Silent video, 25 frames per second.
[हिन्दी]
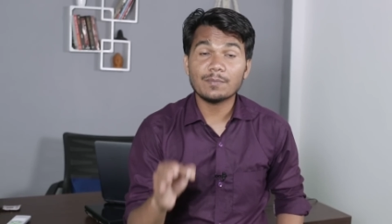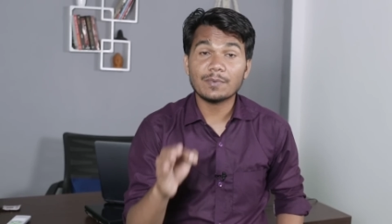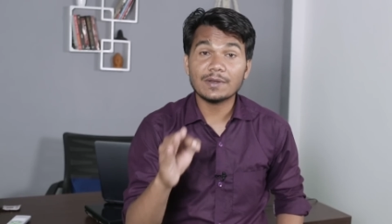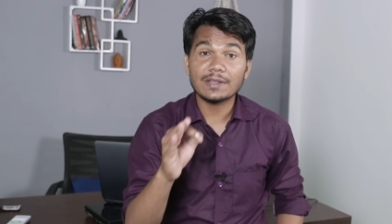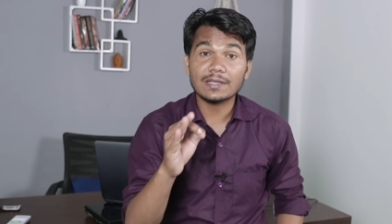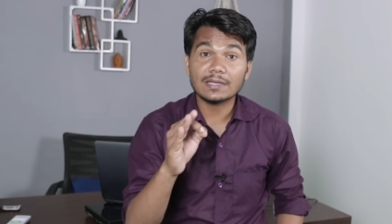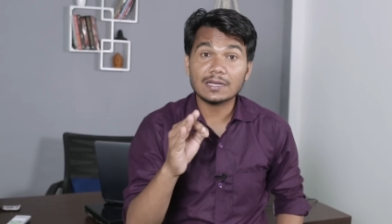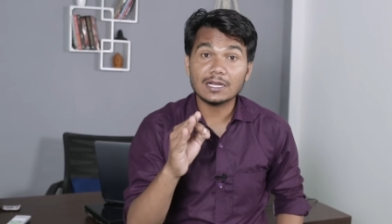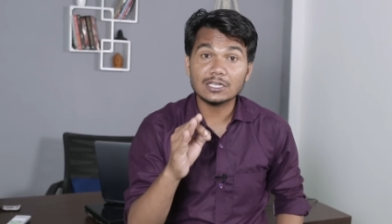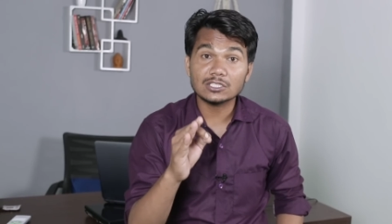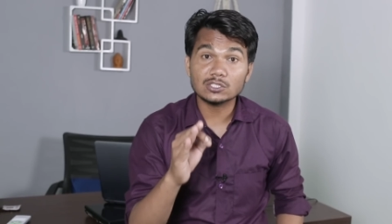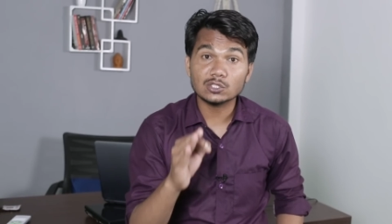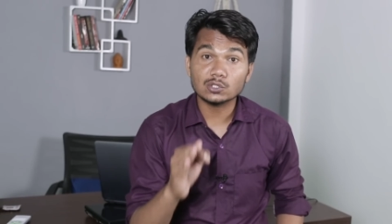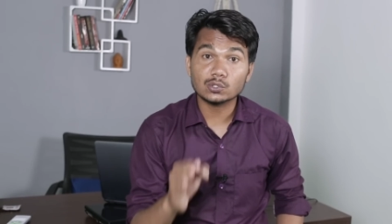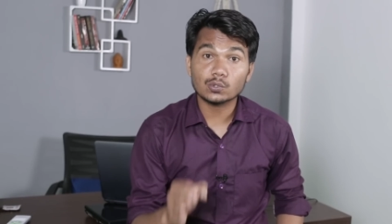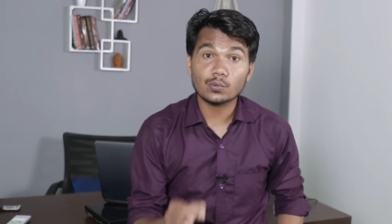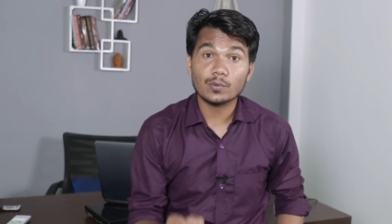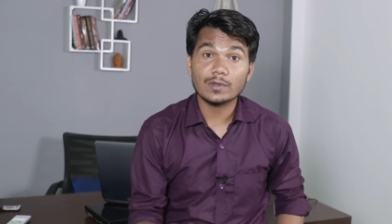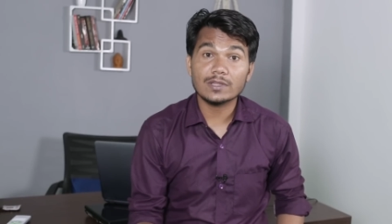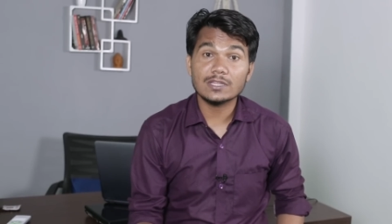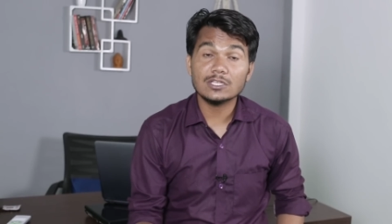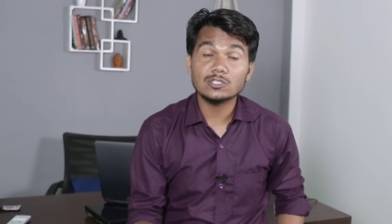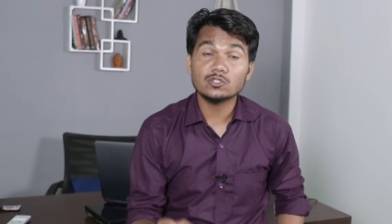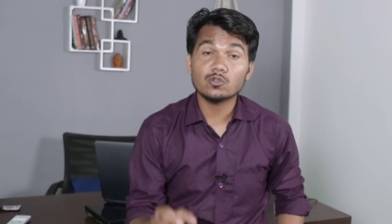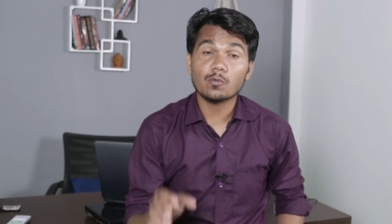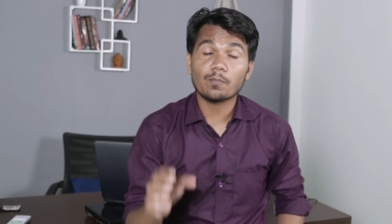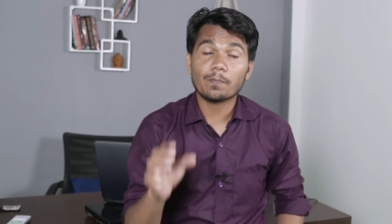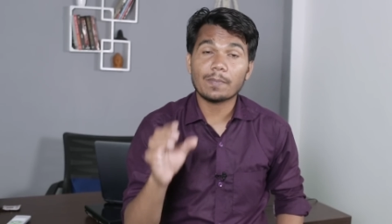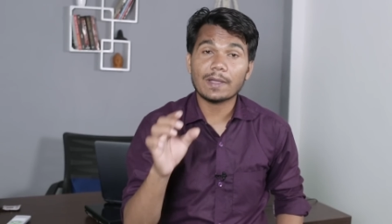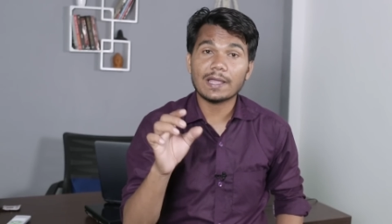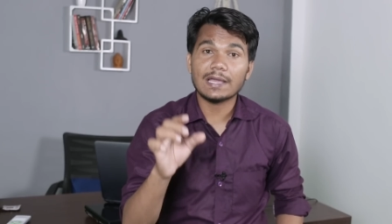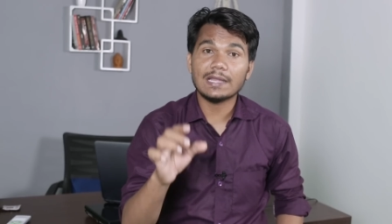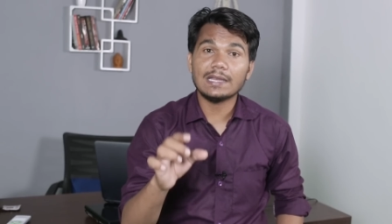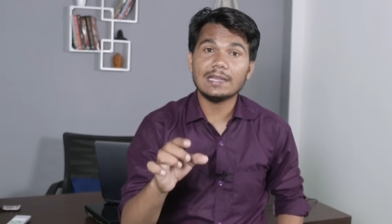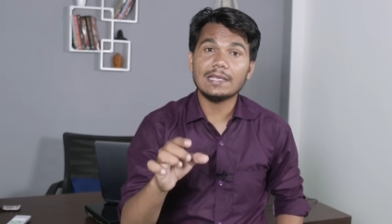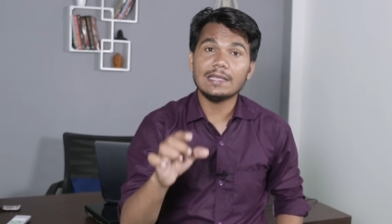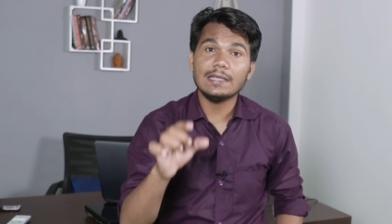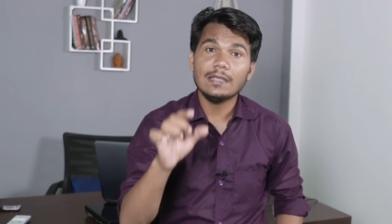प्रियंका चतुर्वेदी जो
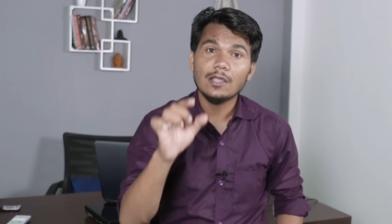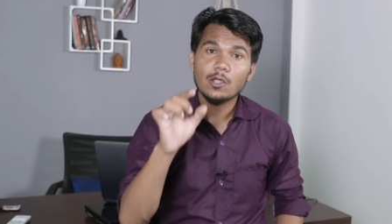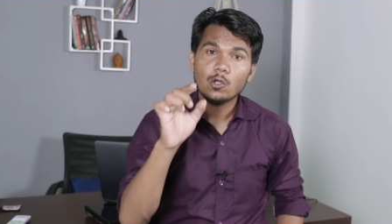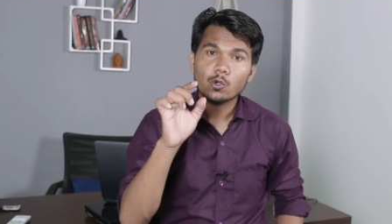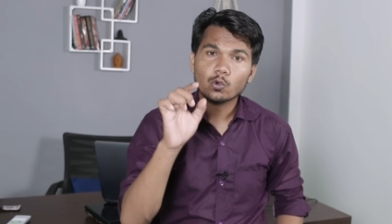पहले